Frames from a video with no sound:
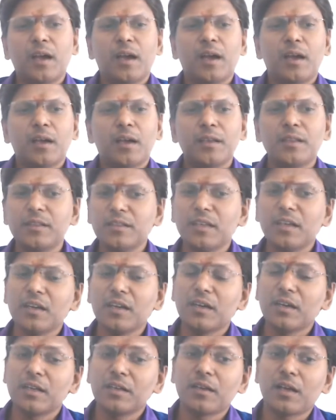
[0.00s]

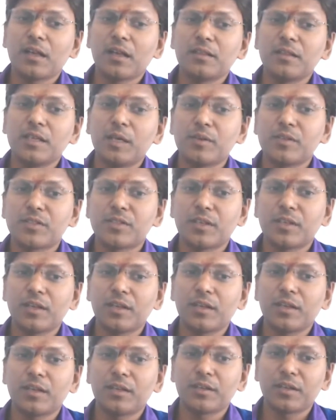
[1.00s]
இந்தியர்களின் அதிகபட்ச
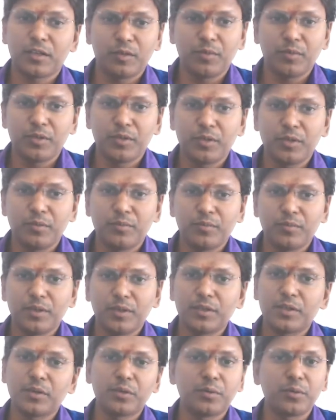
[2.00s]
இறக்குமதியும்
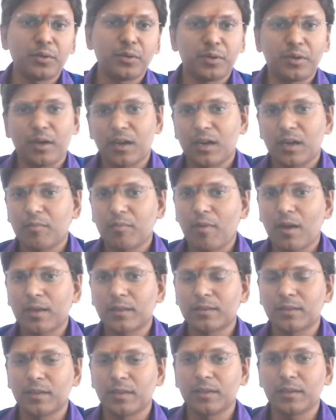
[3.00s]
இதற்கு ஒரு காரணமாக
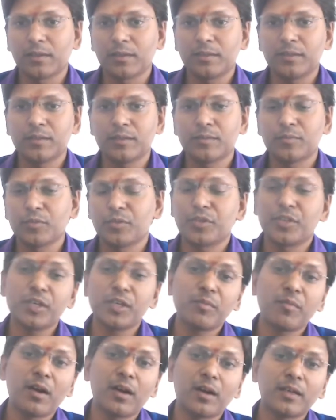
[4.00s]
தெரிகிறது
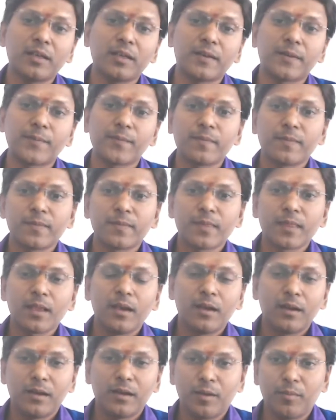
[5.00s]
முக்கியமாக
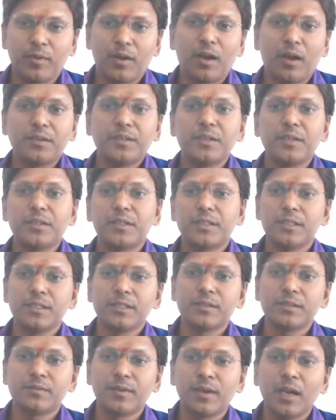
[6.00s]
நம் நாட்டிற்கு
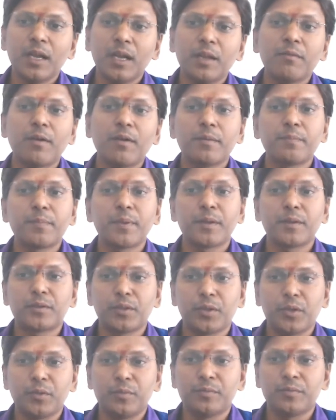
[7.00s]
வேலைவாய்ப்பை
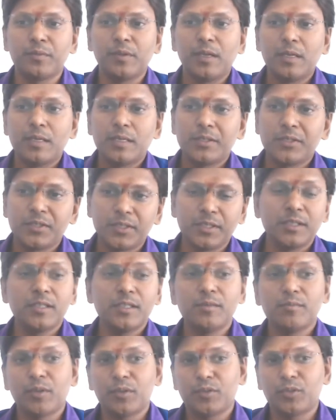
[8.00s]
தரும் சிறு
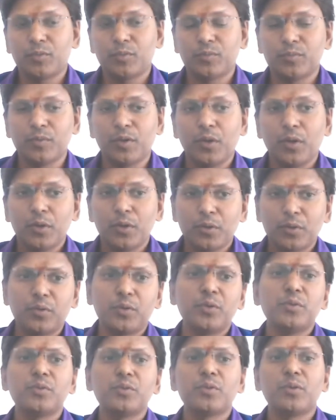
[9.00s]
மற்றும்
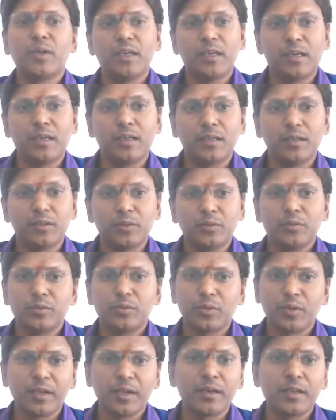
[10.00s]
குறுந்தொழில்கள்
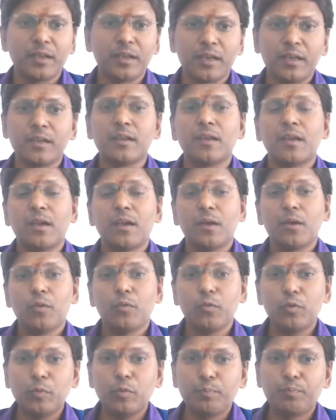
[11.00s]
துறையினரின்
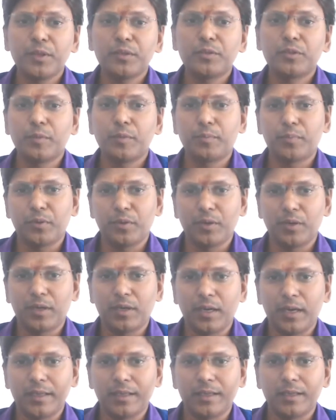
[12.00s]
உற்பத்தி
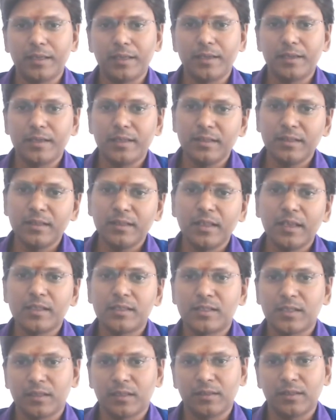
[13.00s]
பொருட்களை இந்திய
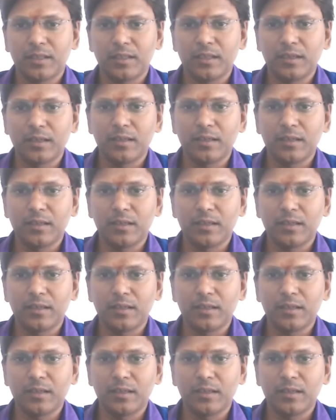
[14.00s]
சந்தையில்